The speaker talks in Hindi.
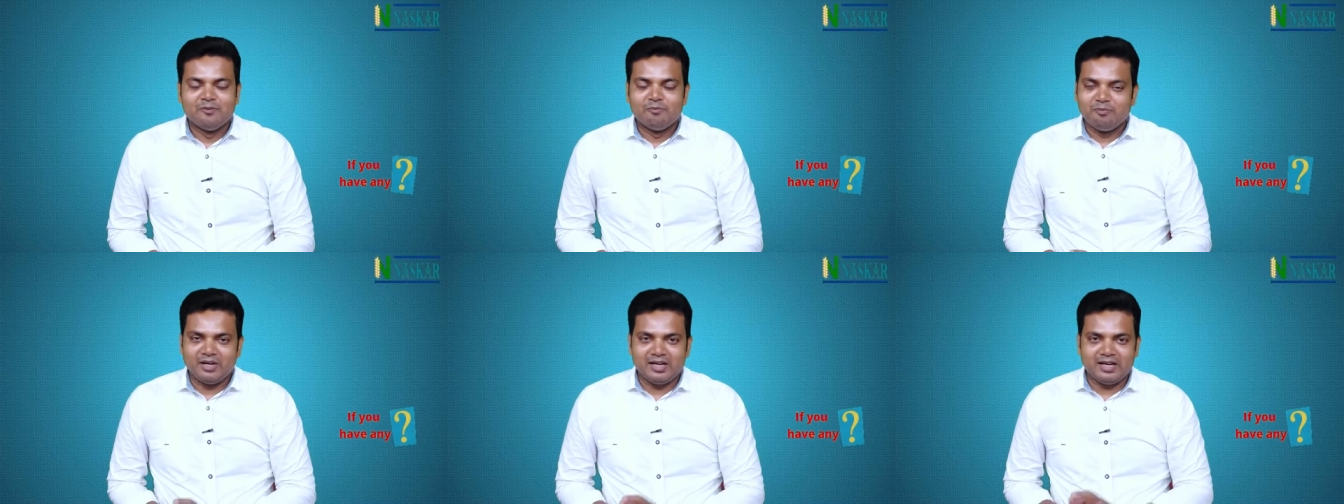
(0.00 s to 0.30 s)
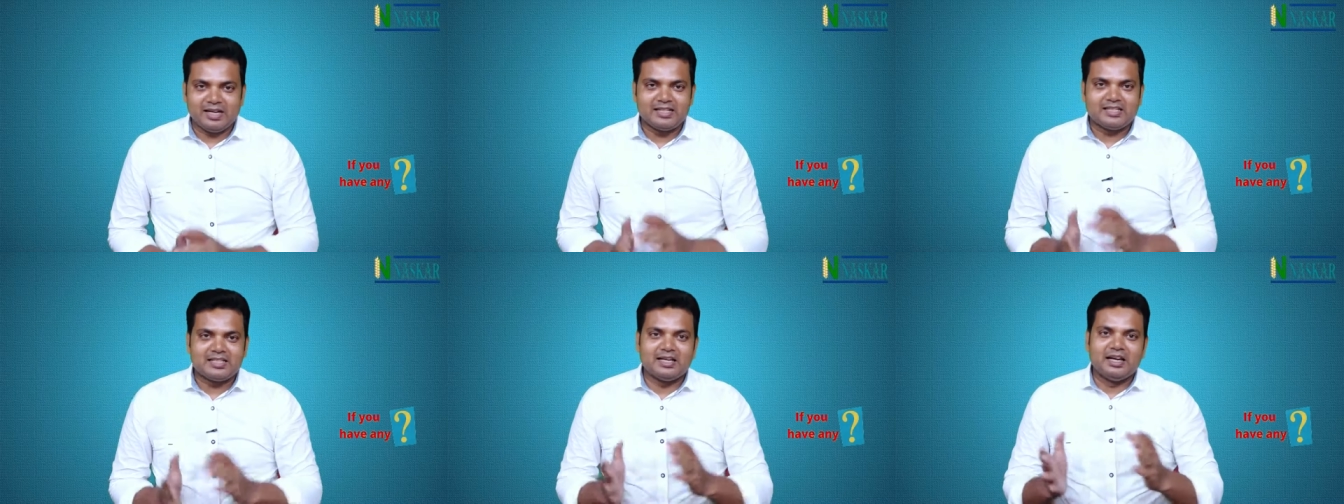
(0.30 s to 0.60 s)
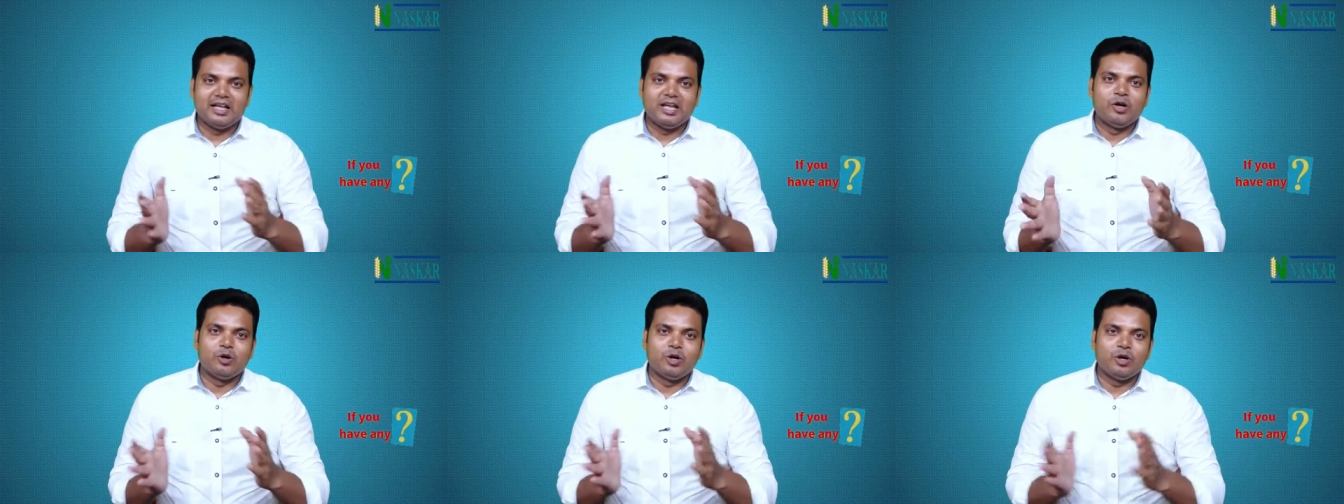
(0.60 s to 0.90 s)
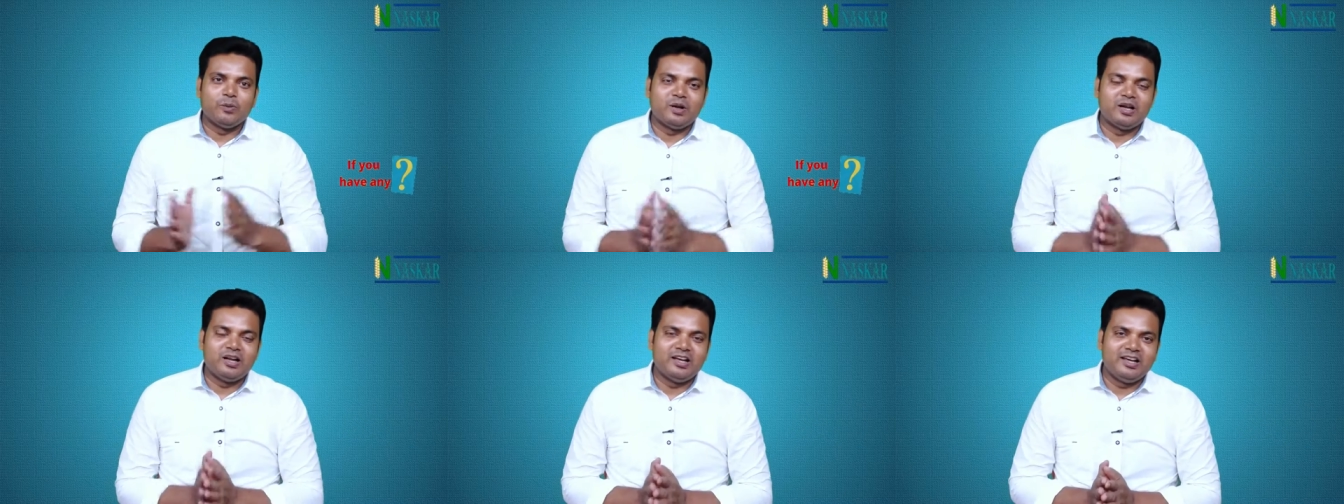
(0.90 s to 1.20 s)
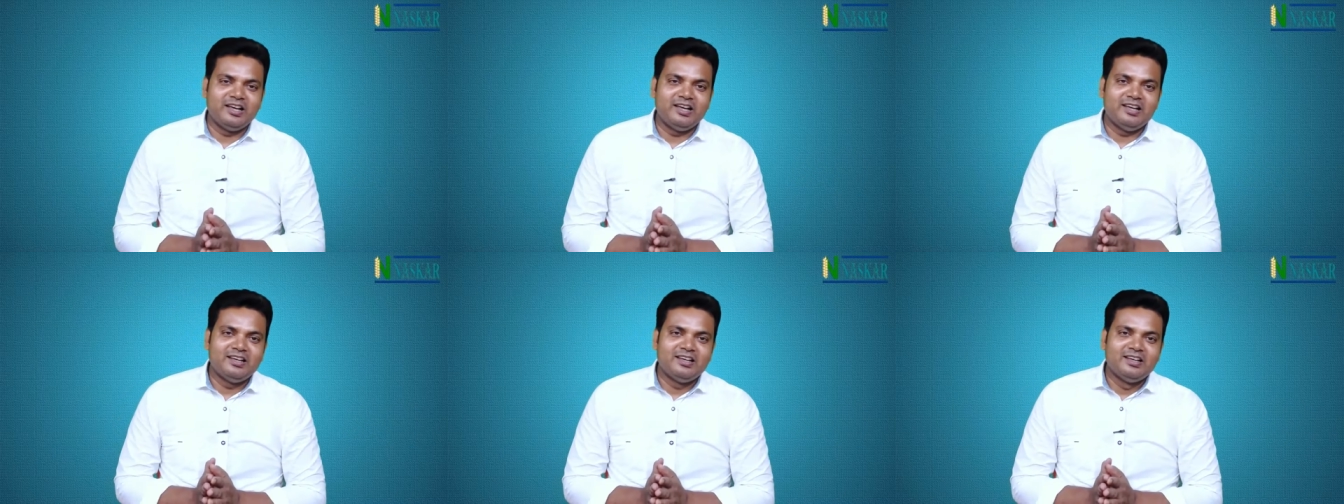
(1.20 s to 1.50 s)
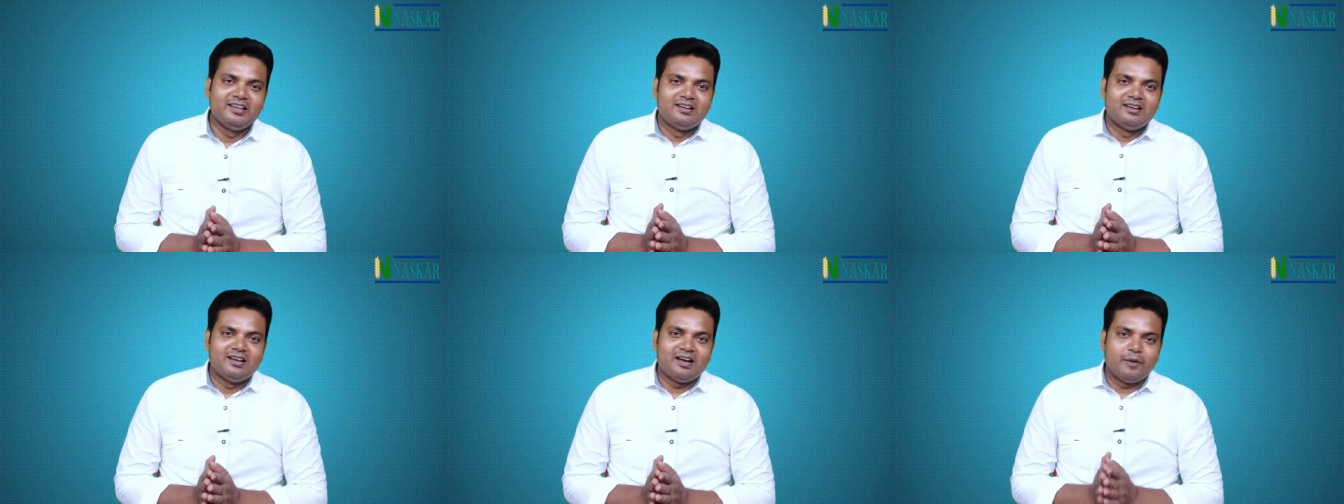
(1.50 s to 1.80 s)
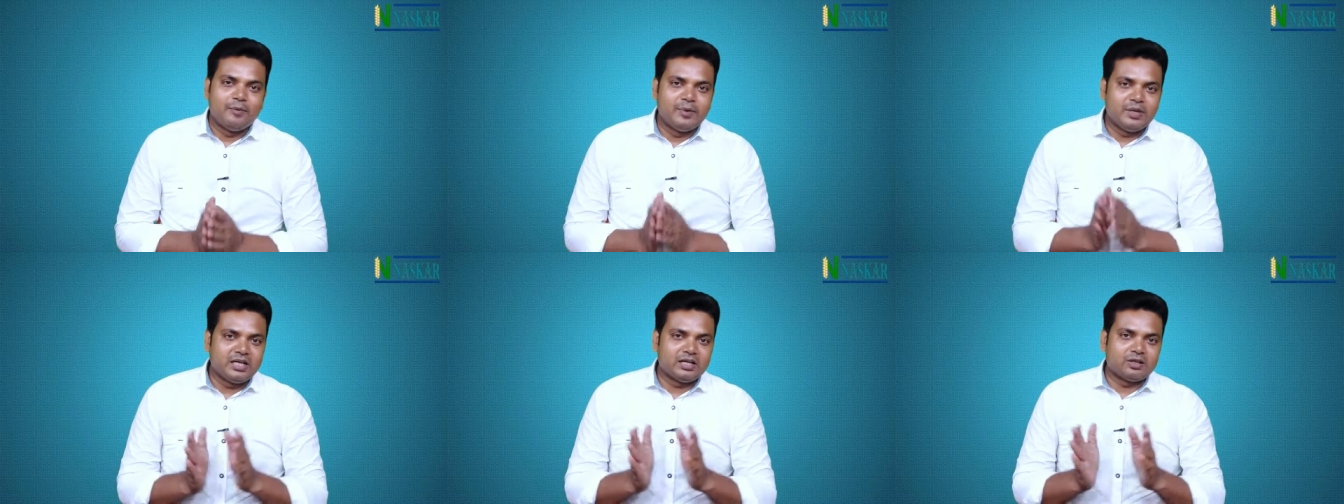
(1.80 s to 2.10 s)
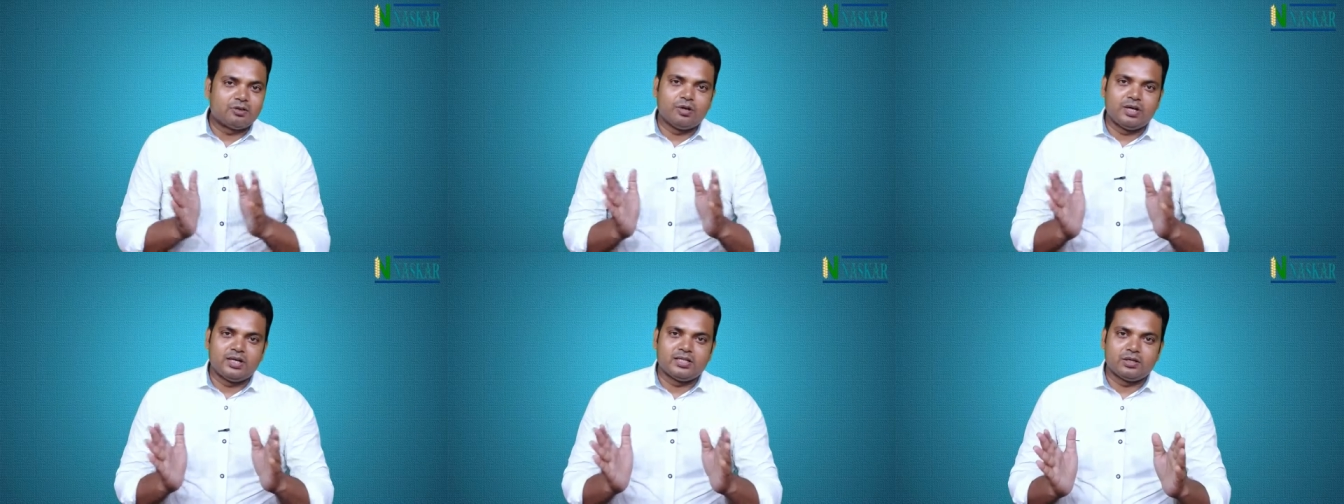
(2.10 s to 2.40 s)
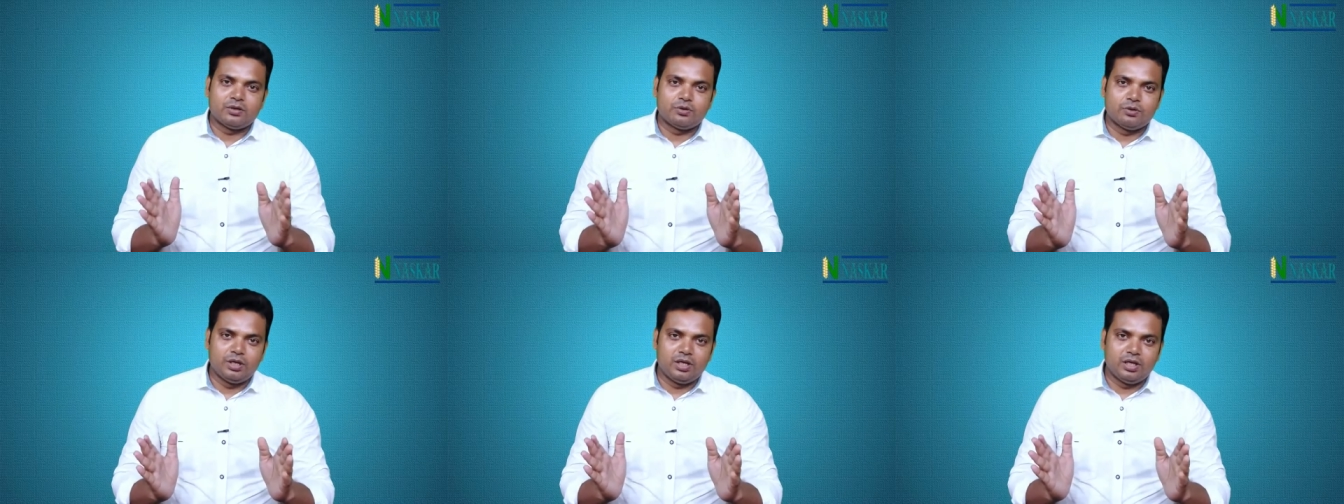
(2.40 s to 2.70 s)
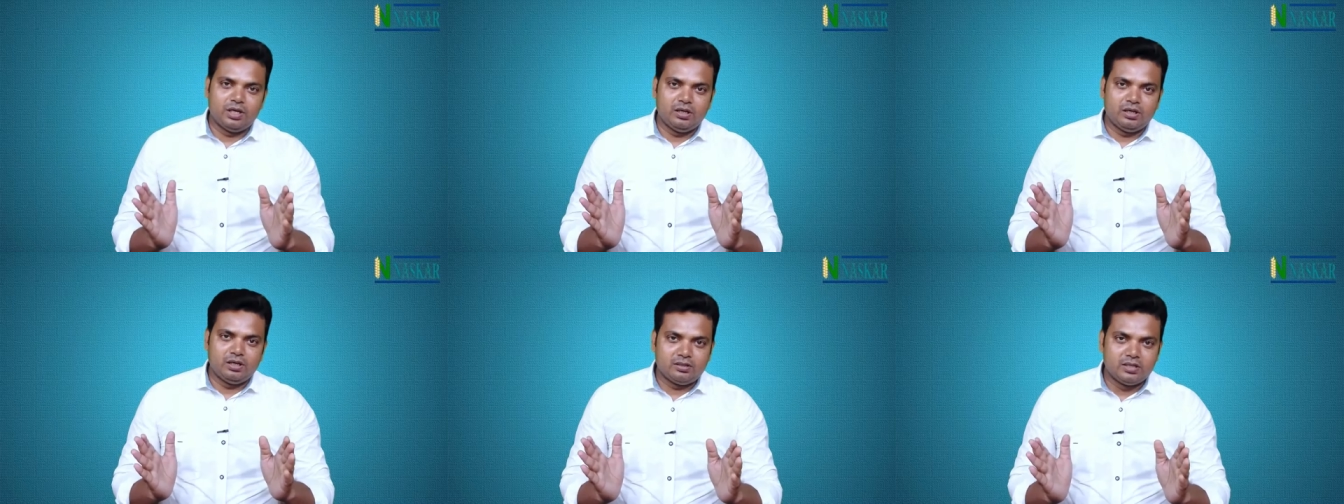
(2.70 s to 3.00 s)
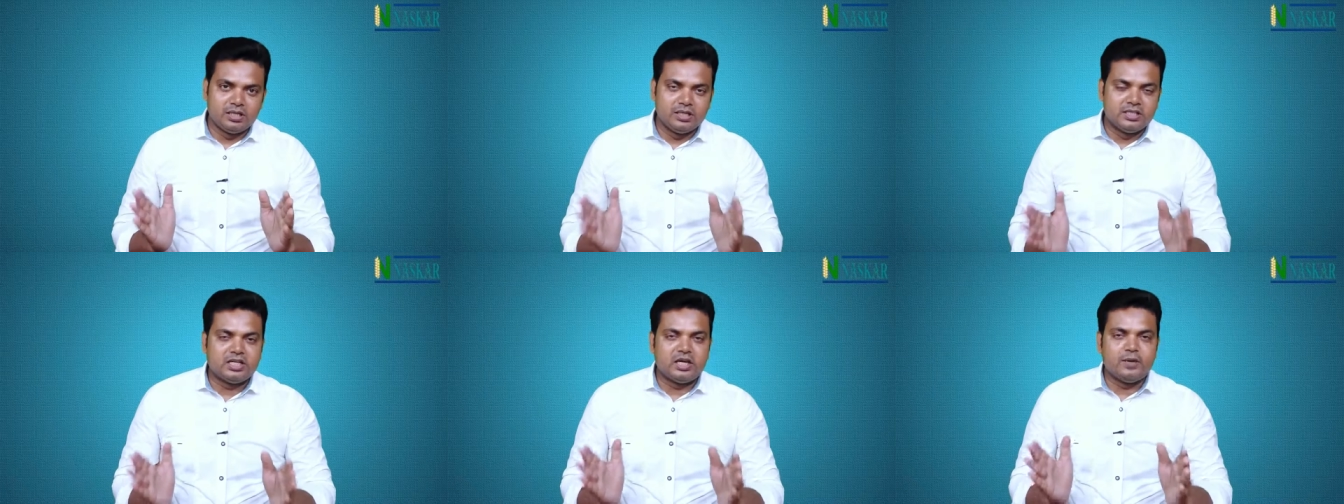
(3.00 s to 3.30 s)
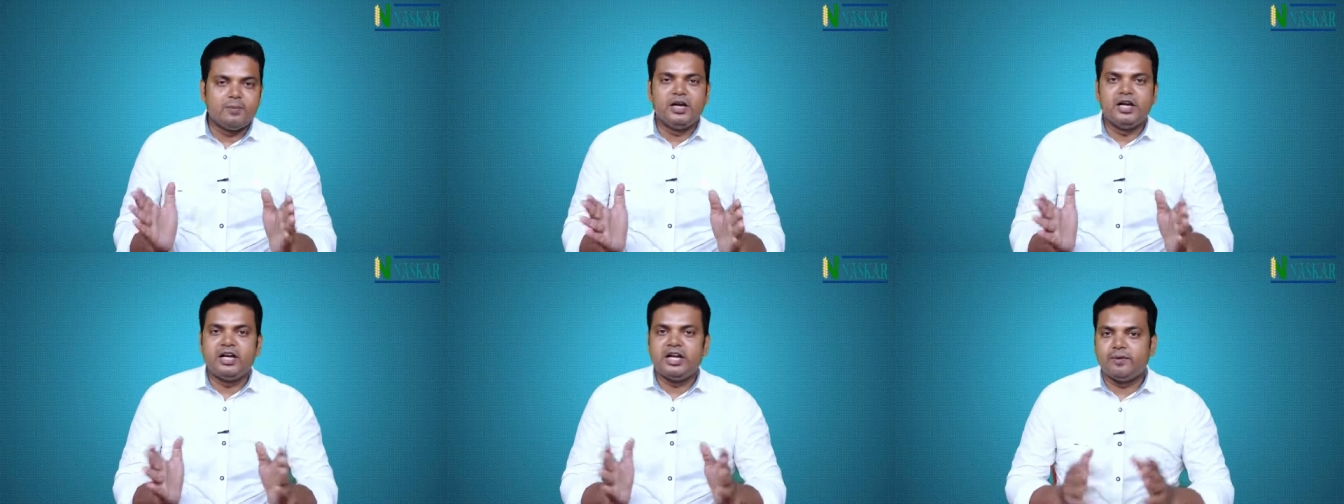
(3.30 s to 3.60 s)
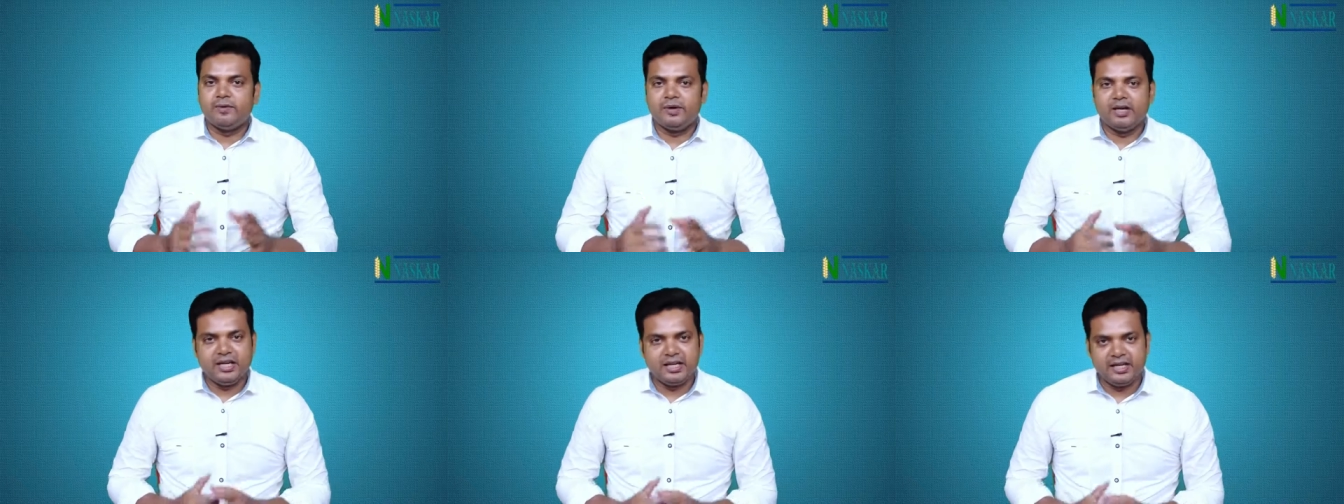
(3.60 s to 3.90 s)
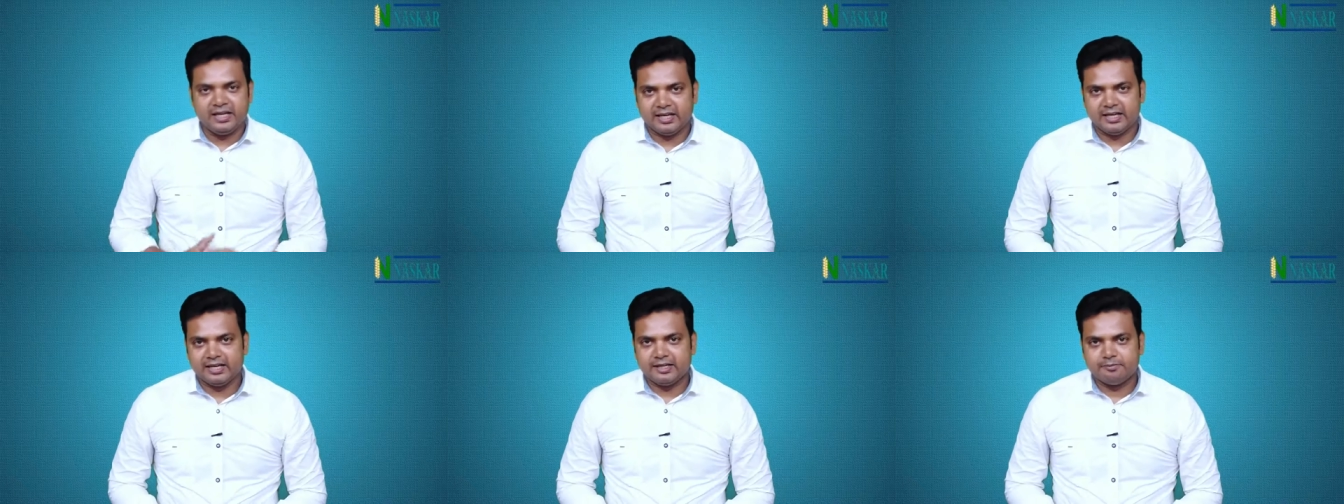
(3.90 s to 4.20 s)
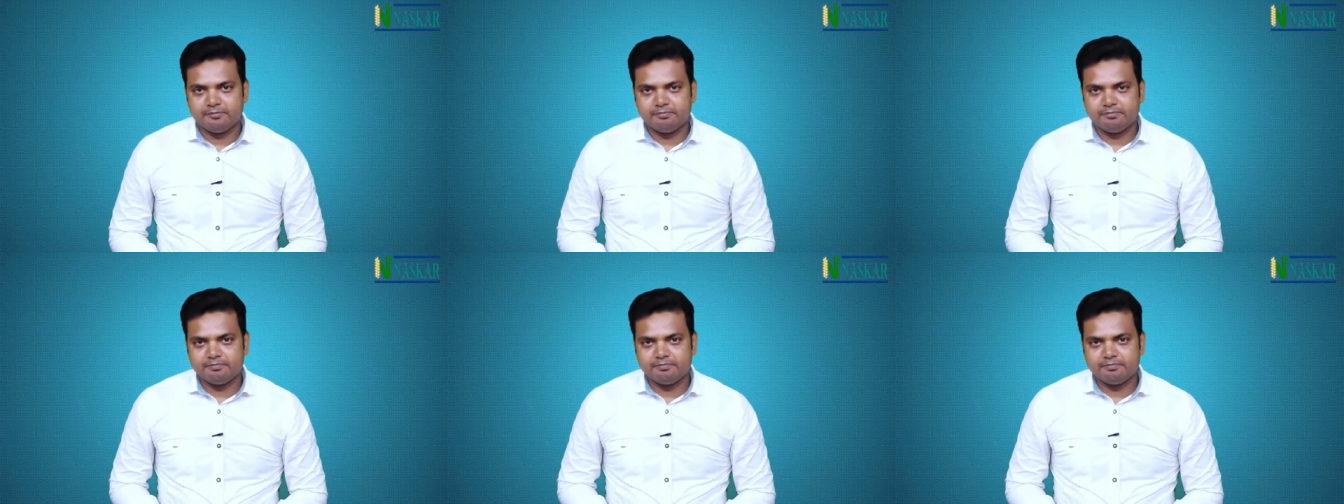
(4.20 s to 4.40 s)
मगर ऐसा नहीं होने वाला है अभी तक तो ऐसा कोई सिस्टम इंडिया में नहीं है